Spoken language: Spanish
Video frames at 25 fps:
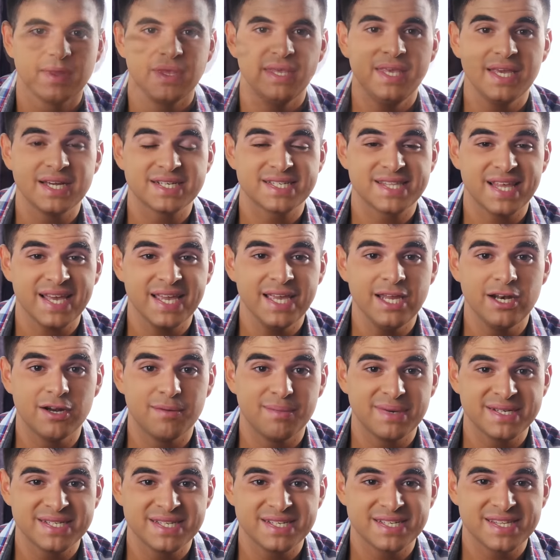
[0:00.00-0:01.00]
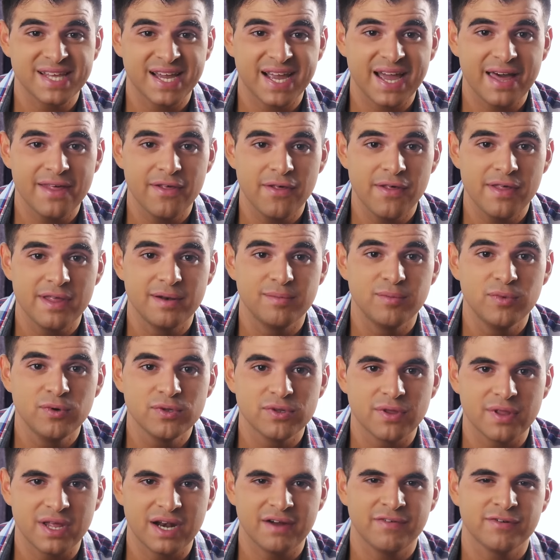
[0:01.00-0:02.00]
Y hasta aquí lo más destacado del
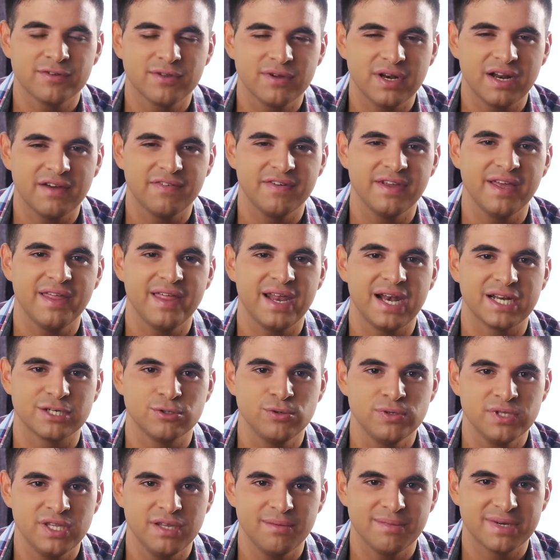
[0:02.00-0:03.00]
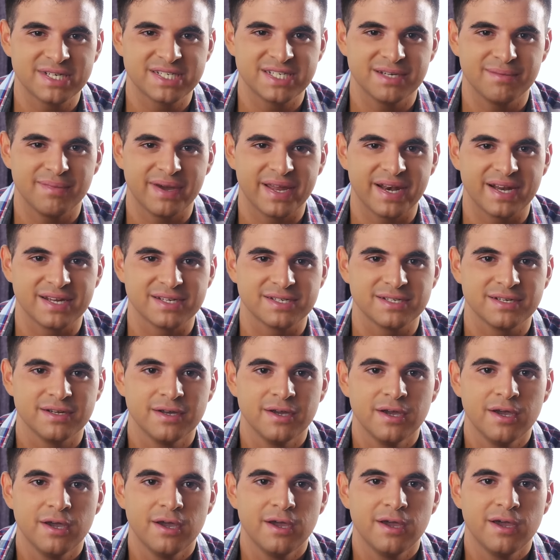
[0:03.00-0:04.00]
mundo de la fotografía de las últimas semanas.
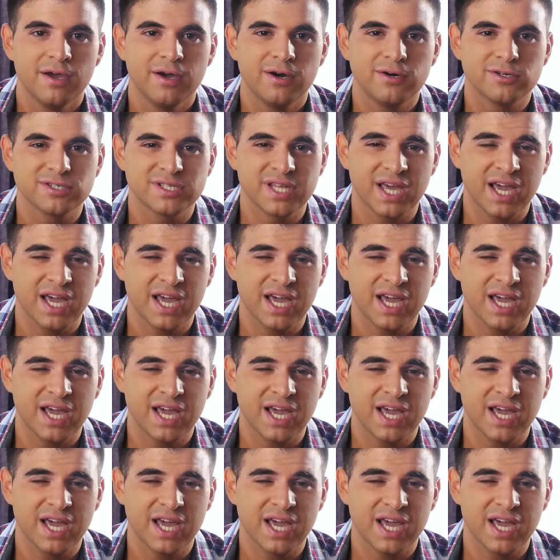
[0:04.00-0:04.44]
Os